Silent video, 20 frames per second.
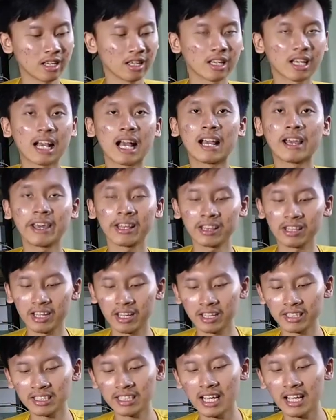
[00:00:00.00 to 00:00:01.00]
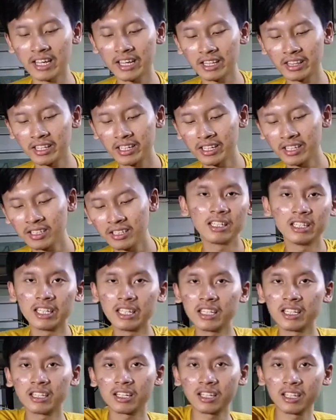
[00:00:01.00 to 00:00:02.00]
lagi. Kaget guys, kaget ya.
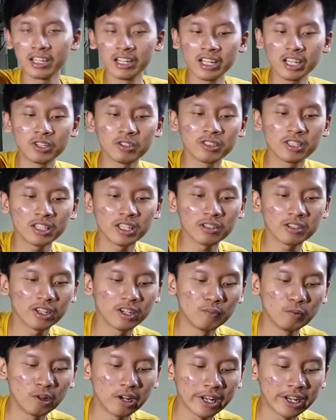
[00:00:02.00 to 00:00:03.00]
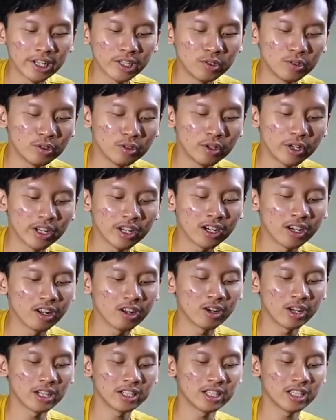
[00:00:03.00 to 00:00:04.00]
I, ini kucingnya udah mulai nunggu ya.
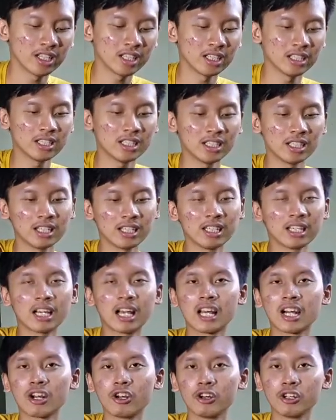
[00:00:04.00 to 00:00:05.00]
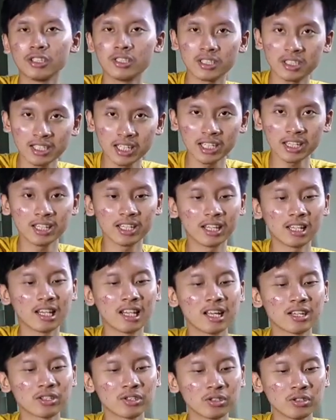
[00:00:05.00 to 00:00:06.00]
Kalau ada ikan loncat ya
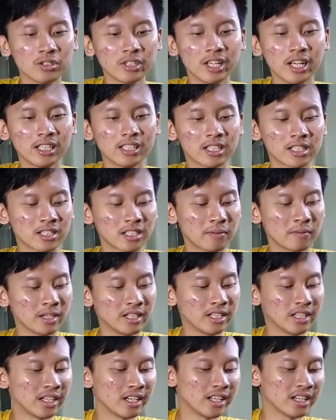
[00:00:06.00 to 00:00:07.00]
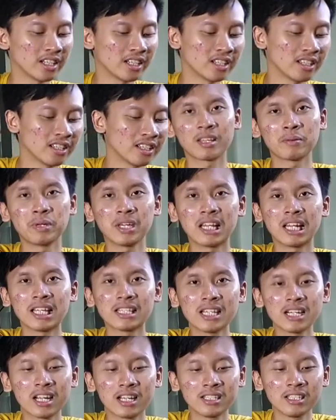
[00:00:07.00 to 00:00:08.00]
langsung diajar sama dia ini. Tapi
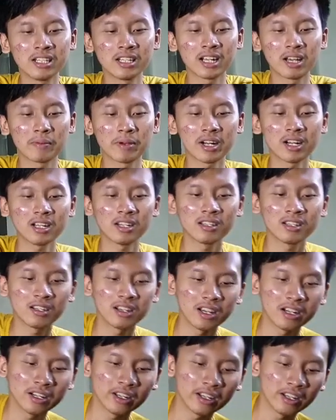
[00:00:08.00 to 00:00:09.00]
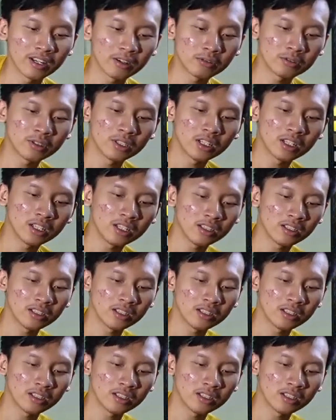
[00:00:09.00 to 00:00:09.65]
kelihatan nggak sih di kamera? Ada kucing nih.